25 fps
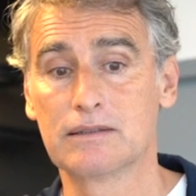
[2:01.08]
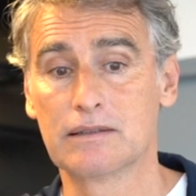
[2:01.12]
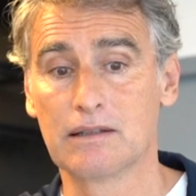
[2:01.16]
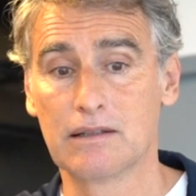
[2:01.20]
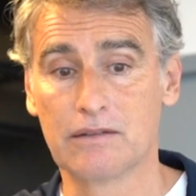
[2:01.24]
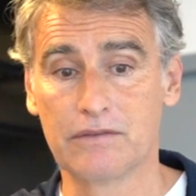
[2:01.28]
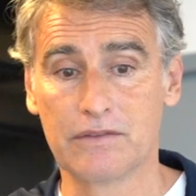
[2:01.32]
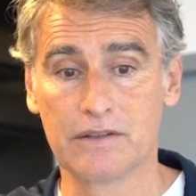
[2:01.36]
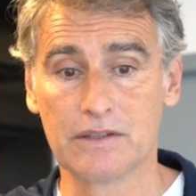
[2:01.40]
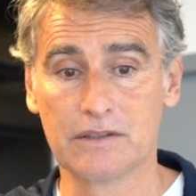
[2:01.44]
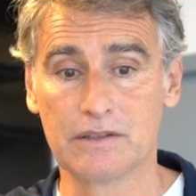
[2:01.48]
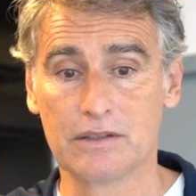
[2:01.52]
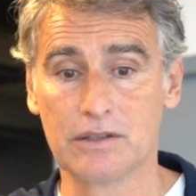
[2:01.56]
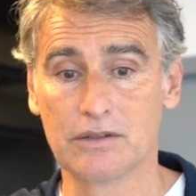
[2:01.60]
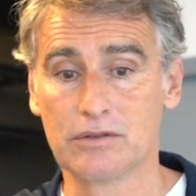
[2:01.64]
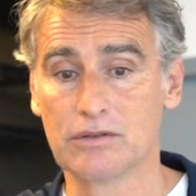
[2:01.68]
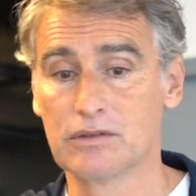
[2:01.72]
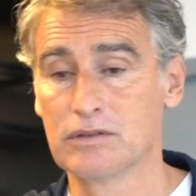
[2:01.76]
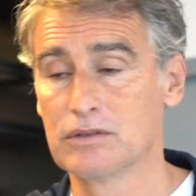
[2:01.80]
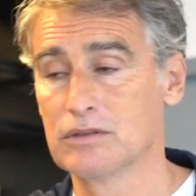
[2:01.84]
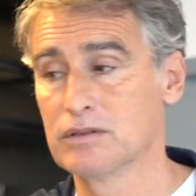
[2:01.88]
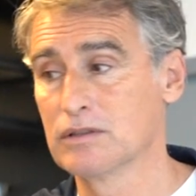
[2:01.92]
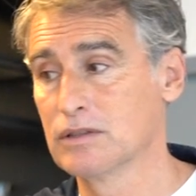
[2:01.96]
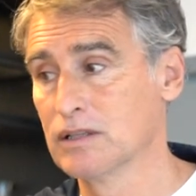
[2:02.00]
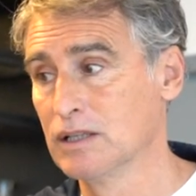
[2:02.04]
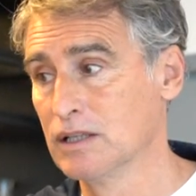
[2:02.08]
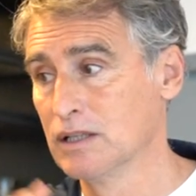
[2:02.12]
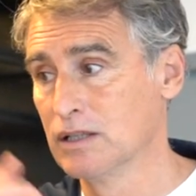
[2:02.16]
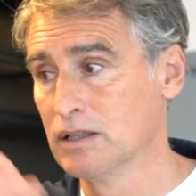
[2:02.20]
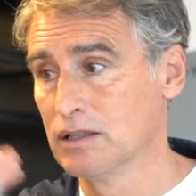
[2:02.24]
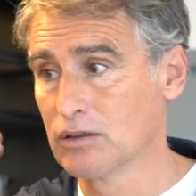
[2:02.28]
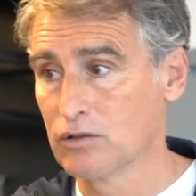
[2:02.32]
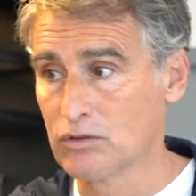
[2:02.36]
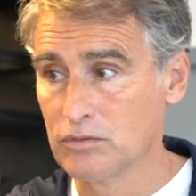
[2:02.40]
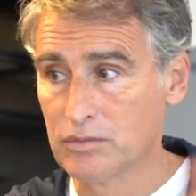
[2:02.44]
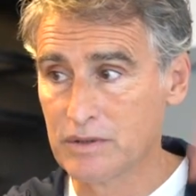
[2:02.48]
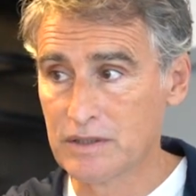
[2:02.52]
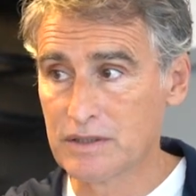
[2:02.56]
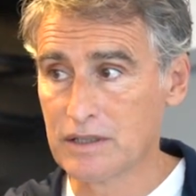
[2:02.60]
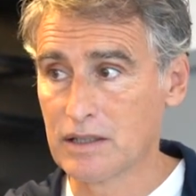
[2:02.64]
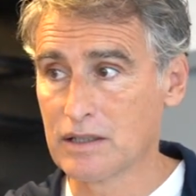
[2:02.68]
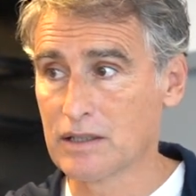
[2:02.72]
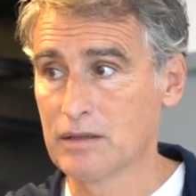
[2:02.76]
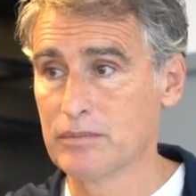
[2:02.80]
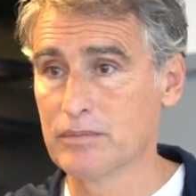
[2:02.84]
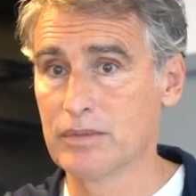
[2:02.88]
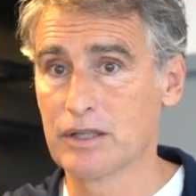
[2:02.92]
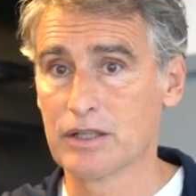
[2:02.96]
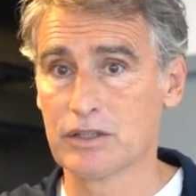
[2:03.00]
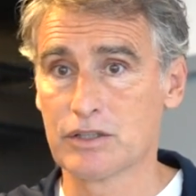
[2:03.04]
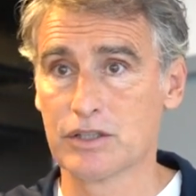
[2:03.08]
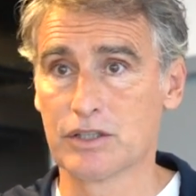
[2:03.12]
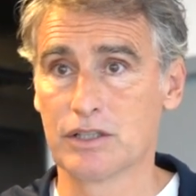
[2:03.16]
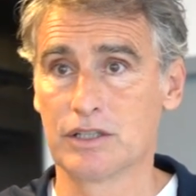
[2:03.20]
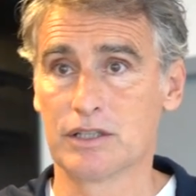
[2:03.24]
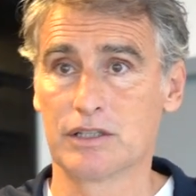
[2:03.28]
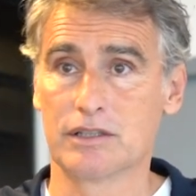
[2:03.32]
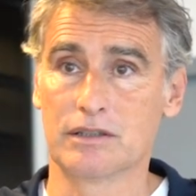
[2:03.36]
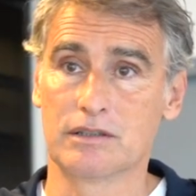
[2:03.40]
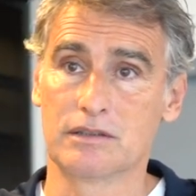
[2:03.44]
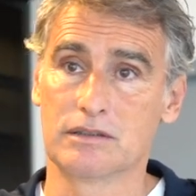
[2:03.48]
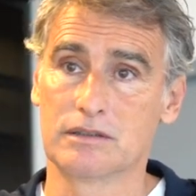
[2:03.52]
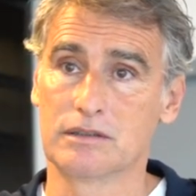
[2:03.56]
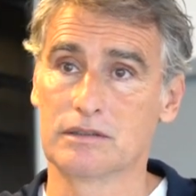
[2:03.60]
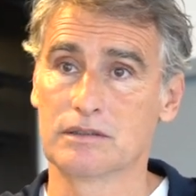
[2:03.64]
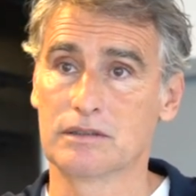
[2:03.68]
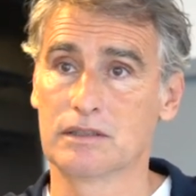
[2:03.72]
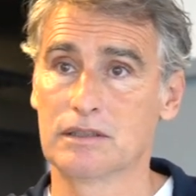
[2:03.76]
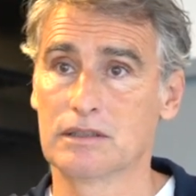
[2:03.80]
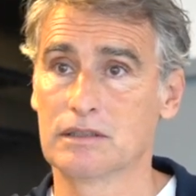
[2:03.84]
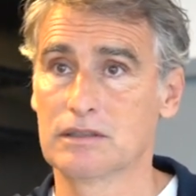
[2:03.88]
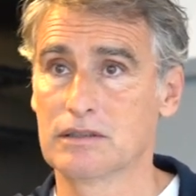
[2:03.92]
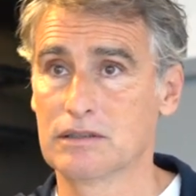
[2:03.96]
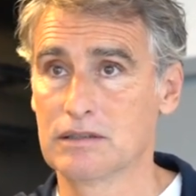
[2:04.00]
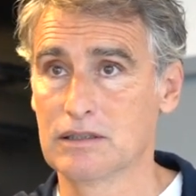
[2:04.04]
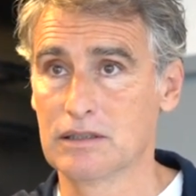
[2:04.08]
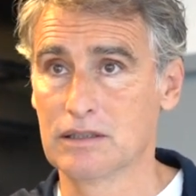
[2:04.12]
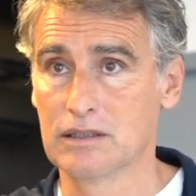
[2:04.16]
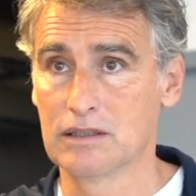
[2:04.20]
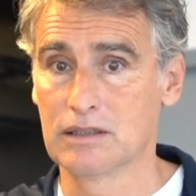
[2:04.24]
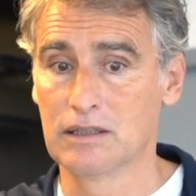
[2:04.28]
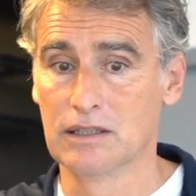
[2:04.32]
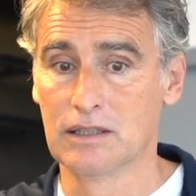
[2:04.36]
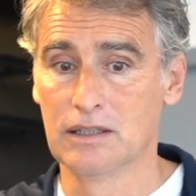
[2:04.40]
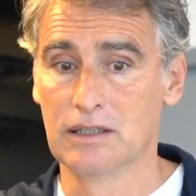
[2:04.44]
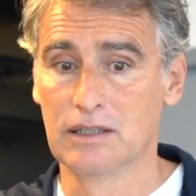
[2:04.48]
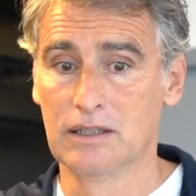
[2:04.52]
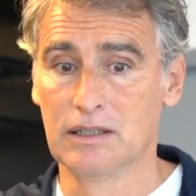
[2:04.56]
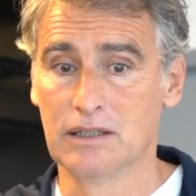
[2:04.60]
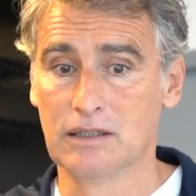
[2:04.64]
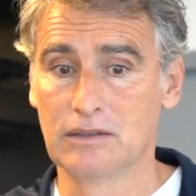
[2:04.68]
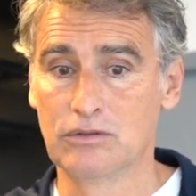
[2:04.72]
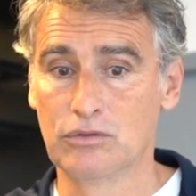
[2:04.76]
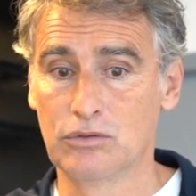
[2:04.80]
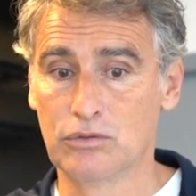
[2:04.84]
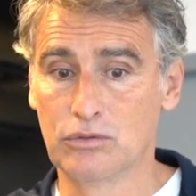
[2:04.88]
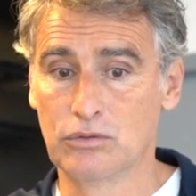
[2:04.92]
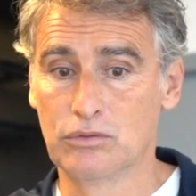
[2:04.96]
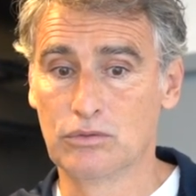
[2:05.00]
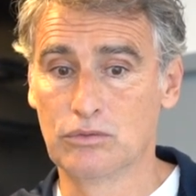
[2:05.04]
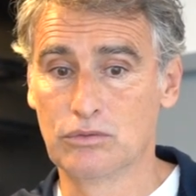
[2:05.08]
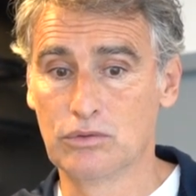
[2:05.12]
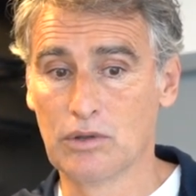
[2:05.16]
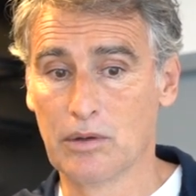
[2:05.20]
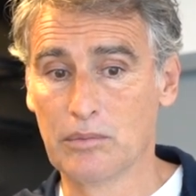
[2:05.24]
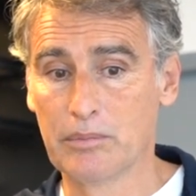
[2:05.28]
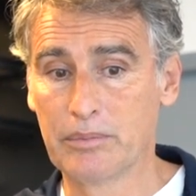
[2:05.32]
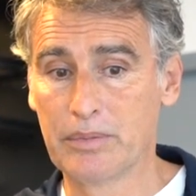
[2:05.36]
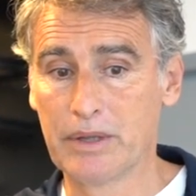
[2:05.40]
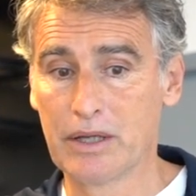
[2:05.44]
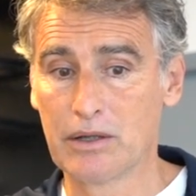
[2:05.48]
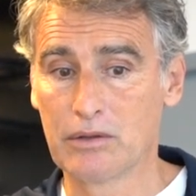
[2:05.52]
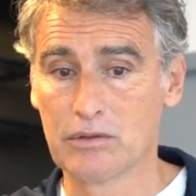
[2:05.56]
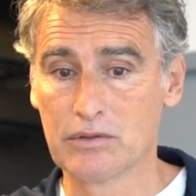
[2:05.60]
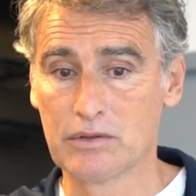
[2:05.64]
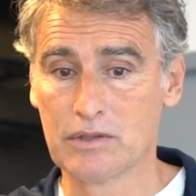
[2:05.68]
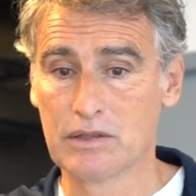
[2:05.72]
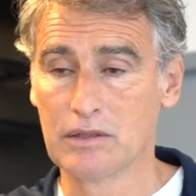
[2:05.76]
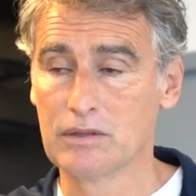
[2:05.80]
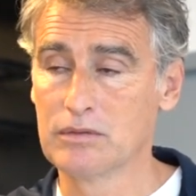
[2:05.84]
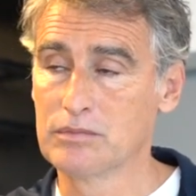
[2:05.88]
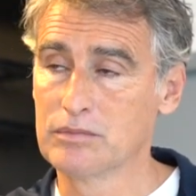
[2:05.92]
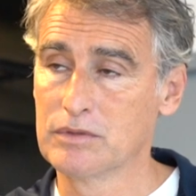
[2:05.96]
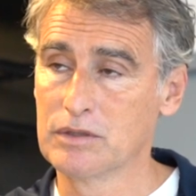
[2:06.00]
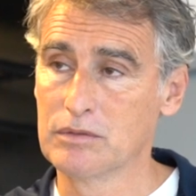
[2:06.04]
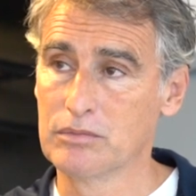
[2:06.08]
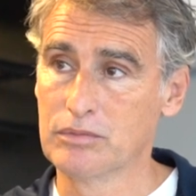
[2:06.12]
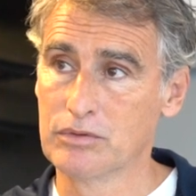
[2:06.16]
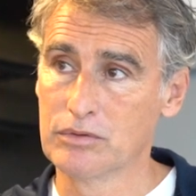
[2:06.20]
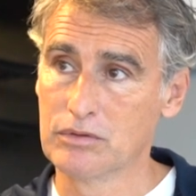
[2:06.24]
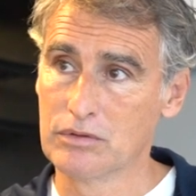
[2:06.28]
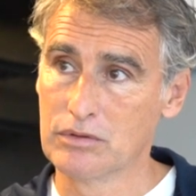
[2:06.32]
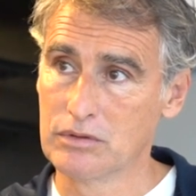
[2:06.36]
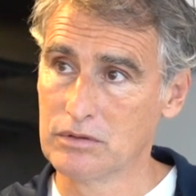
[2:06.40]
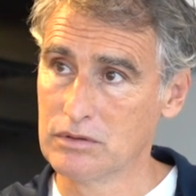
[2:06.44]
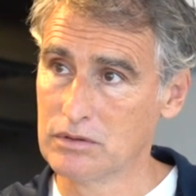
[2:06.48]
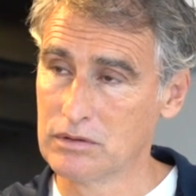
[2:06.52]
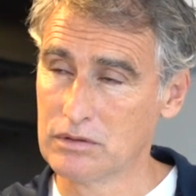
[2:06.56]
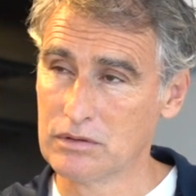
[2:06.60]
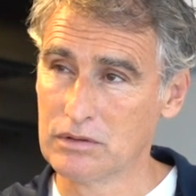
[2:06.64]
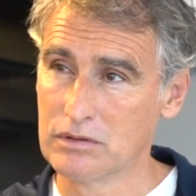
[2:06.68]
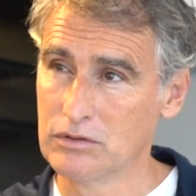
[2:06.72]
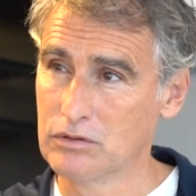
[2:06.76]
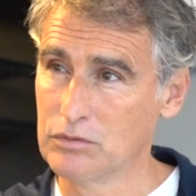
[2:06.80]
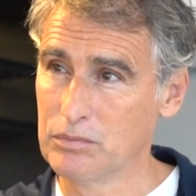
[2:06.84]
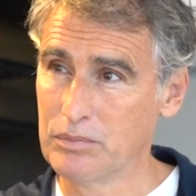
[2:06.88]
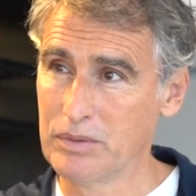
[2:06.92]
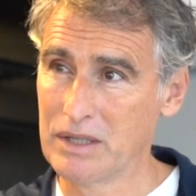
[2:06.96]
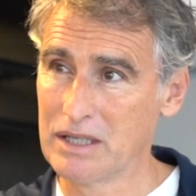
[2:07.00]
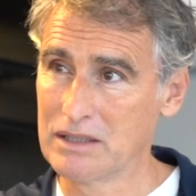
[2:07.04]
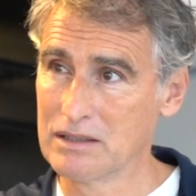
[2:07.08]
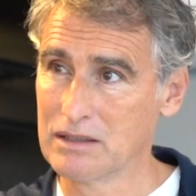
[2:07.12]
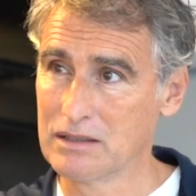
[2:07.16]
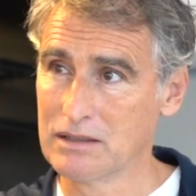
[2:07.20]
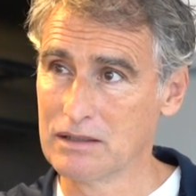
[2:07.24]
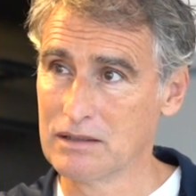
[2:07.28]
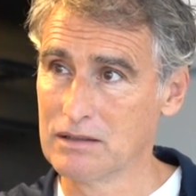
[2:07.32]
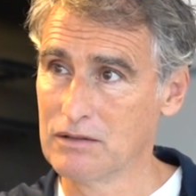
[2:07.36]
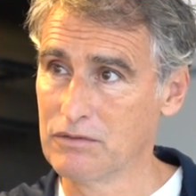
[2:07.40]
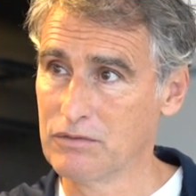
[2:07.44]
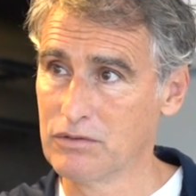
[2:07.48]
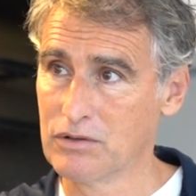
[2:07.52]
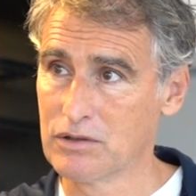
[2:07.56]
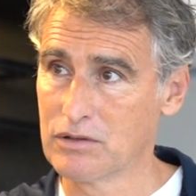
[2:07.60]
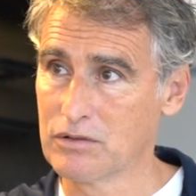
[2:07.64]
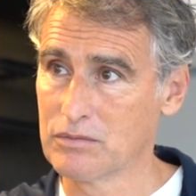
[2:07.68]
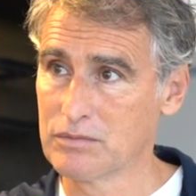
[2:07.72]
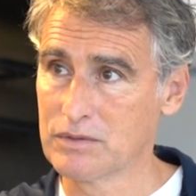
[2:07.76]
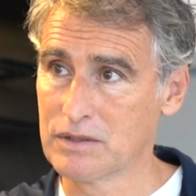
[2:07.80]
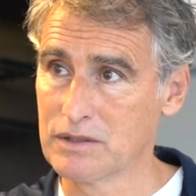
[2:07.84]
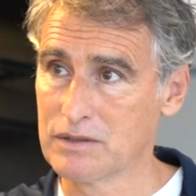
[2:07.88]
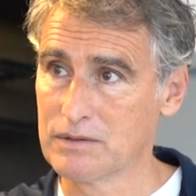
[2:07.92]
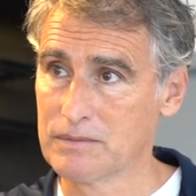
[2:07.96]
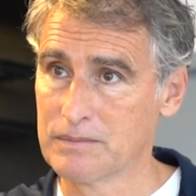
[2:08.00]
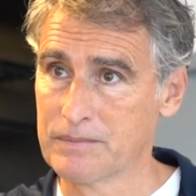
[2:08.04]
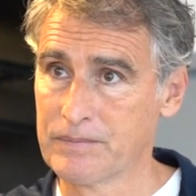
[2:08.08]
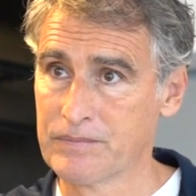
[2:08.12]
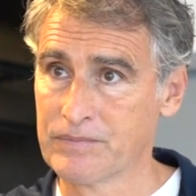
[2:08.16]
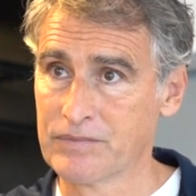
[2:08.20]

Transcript: c'est la fin de saison, commence à gamberger, euh, voilà, tu, en perds aussi un petit peu, euh, tu perds des gars des fois comme ça.